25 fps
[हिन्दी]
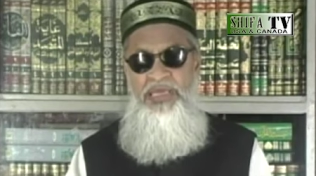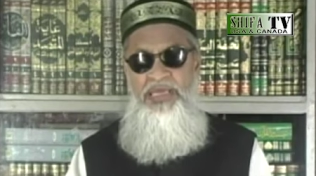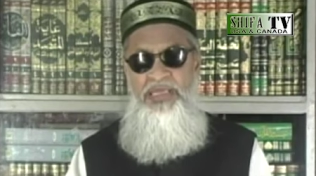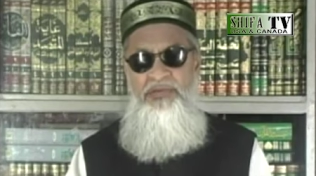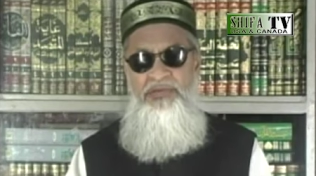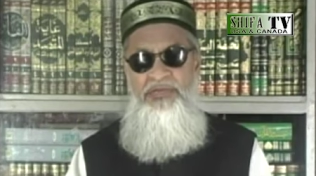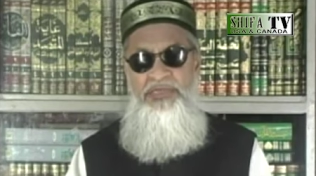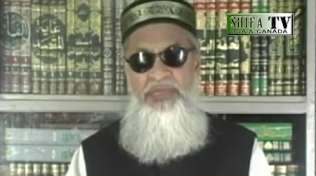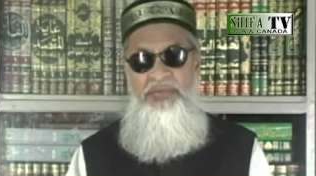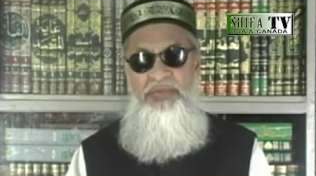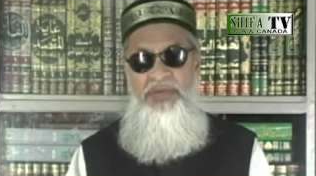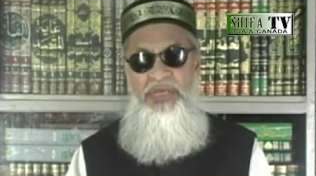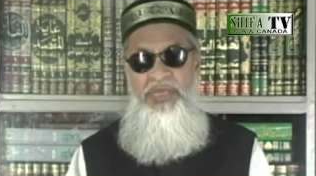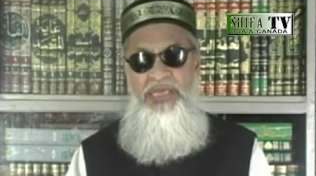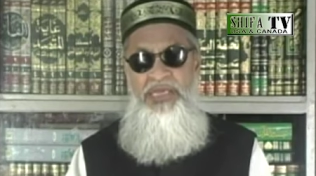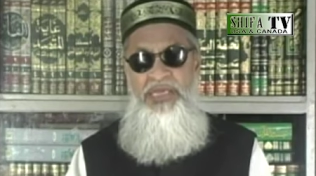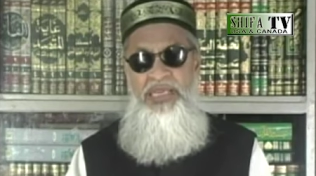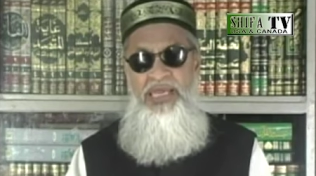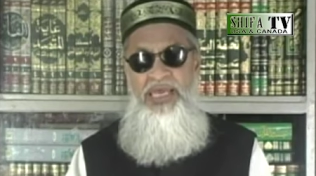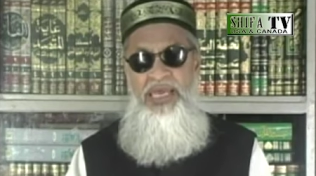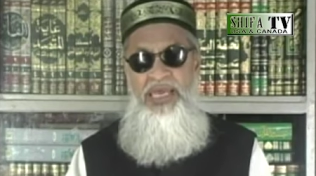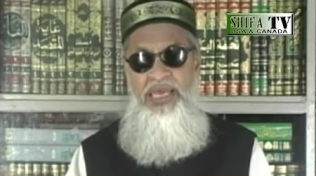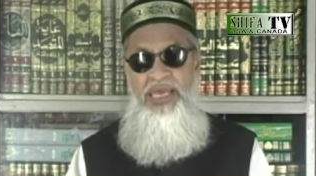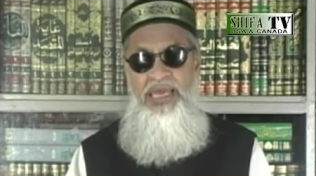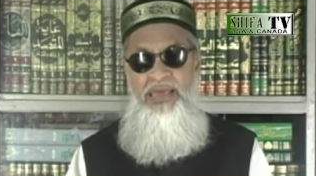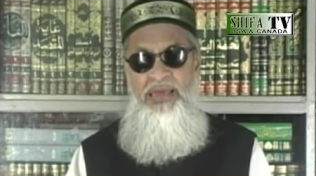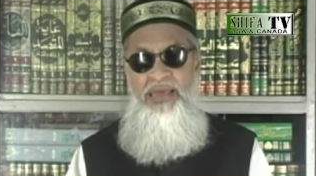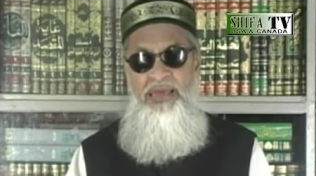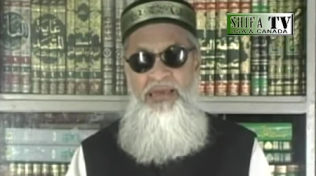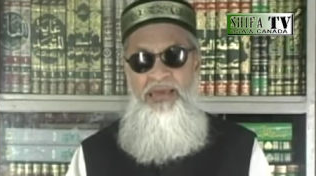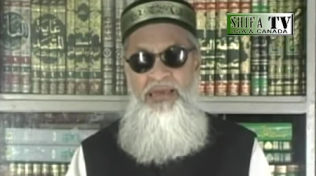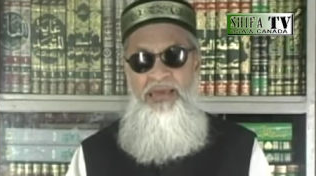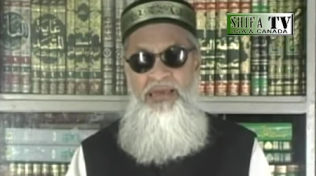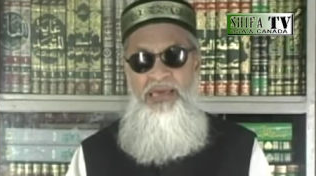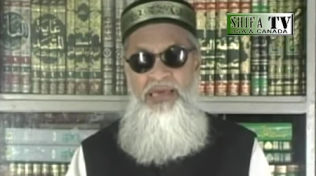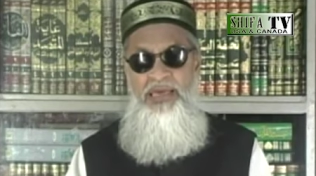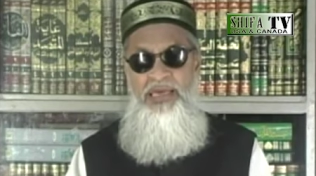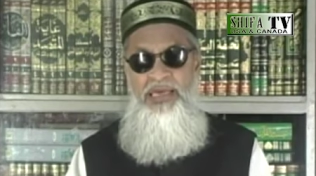कि जो ज़मीन है
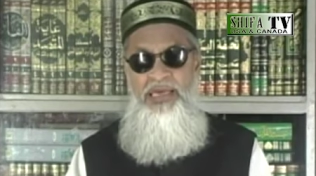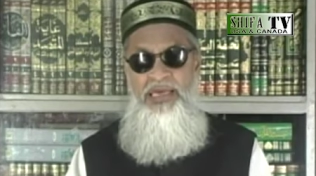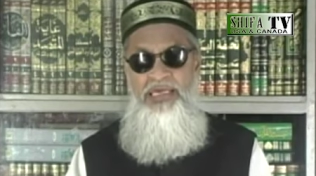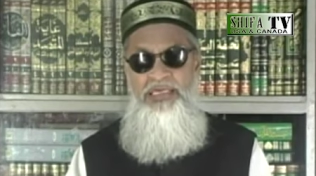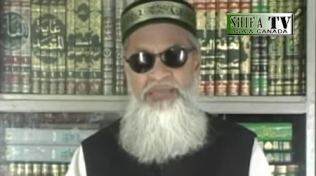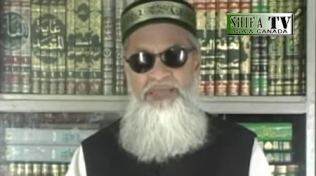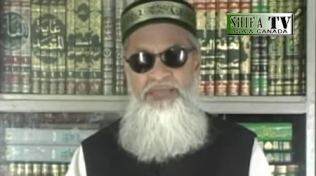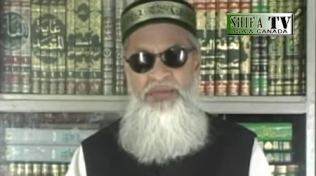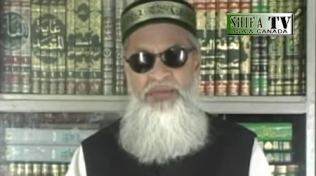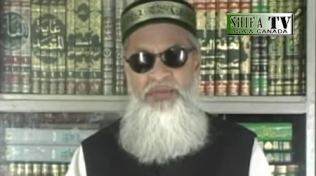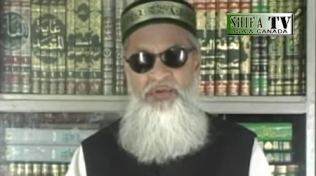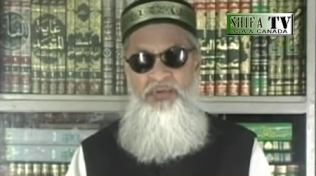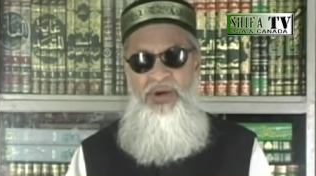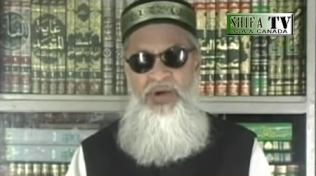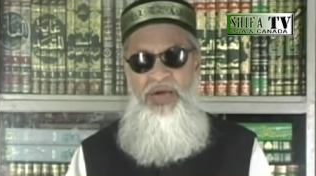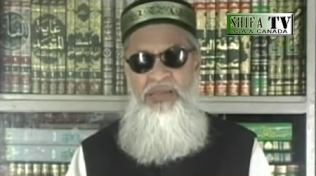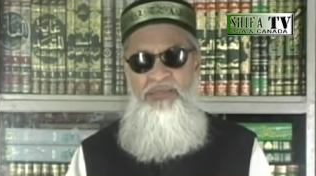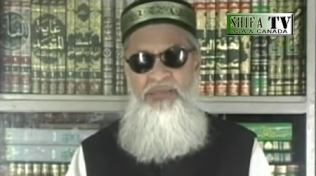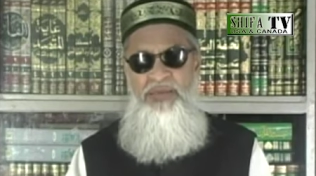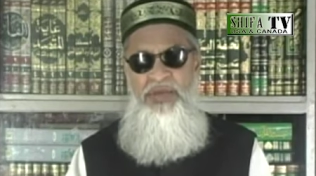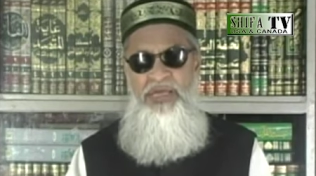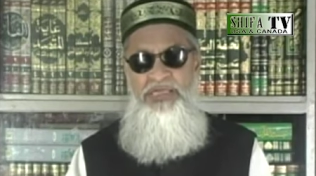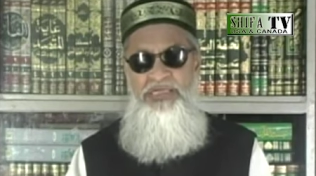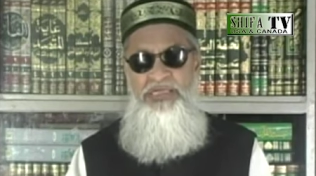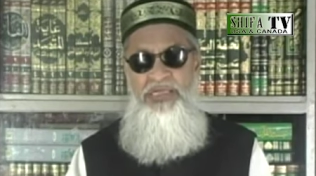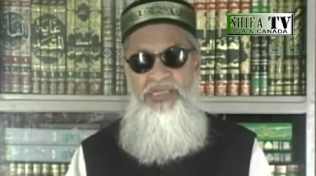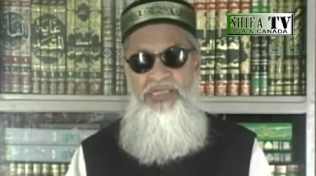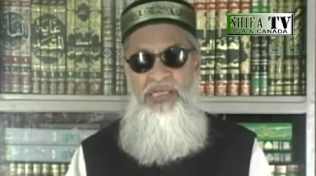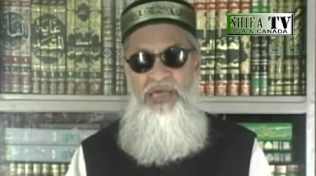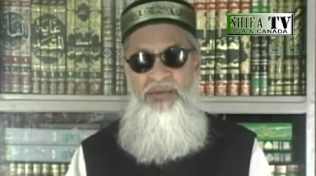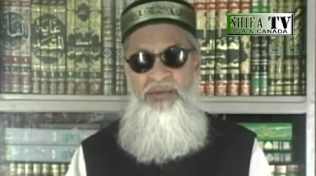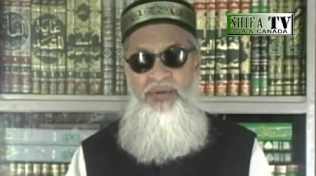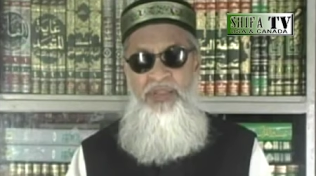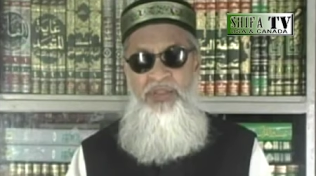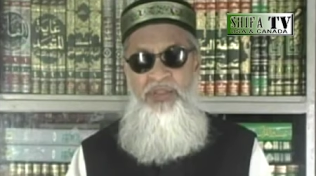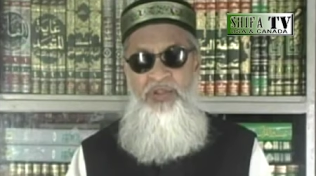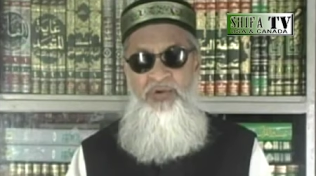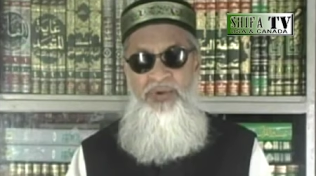इसमें तुम्हारी मीशत का
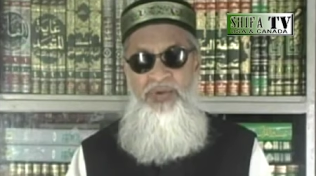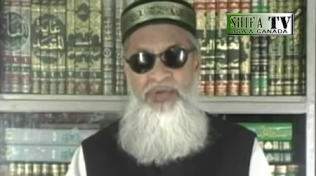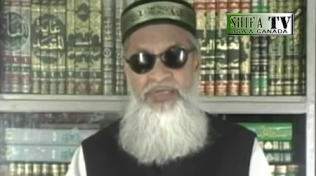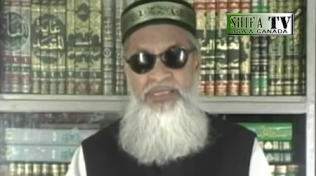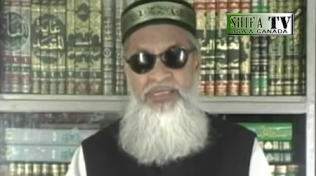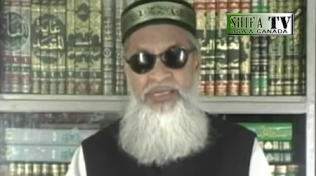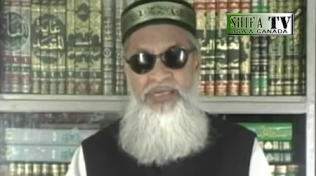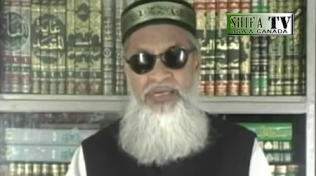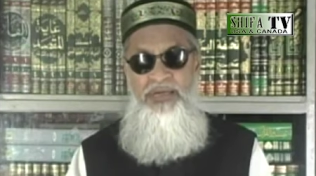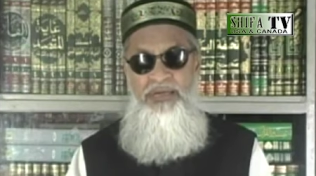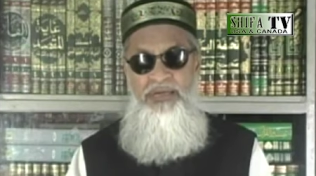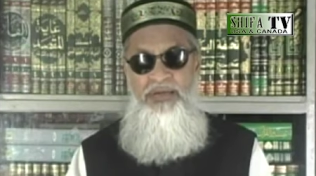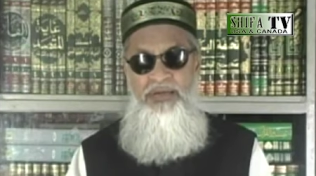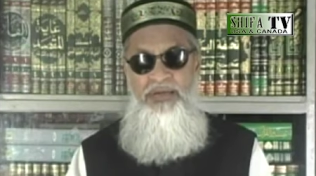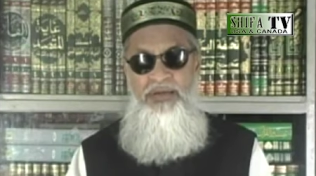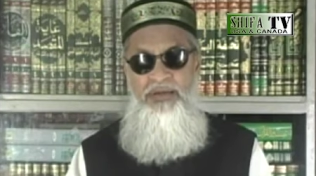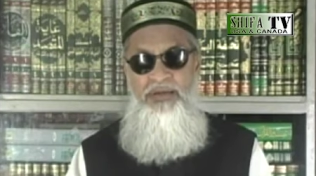बंदोबस्त है